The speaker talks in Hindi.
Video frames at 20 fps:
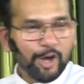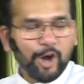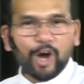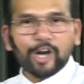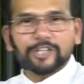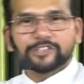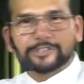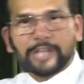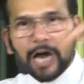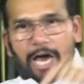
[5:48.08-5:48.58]

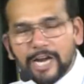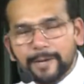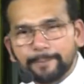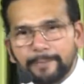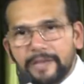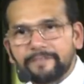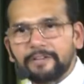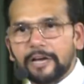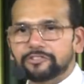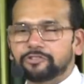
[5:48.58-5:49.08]
और
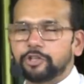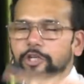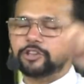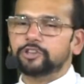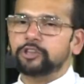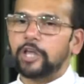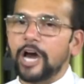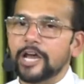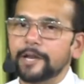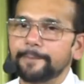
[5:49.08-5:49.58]
धर्मी व्यक्ति
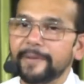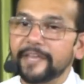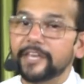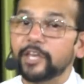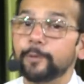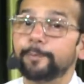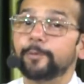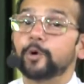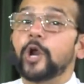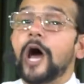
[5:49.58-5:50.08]
धर्मी
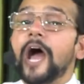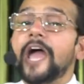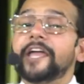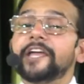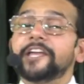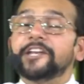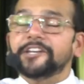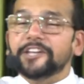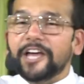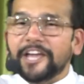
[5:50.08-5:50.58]
की
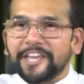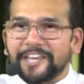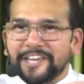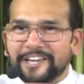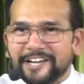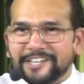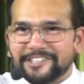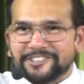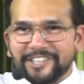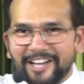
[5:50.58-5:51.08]
बुराई नहीं
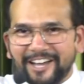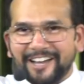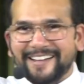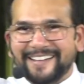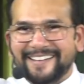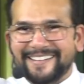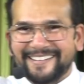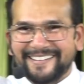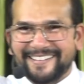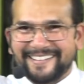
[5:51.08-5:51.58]
करता
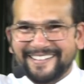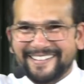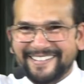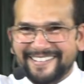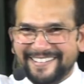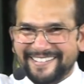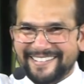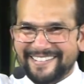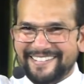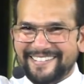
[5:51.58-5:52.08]

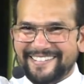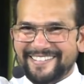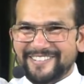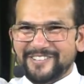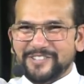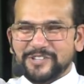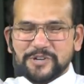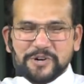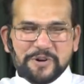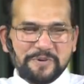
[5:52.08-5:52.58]

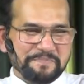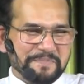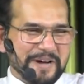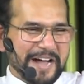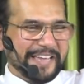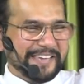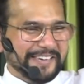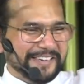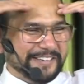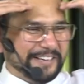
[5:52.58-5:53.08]
ओह
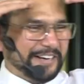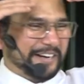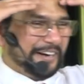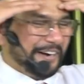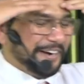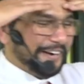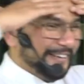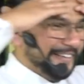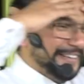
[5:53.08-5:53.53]
माय गॉड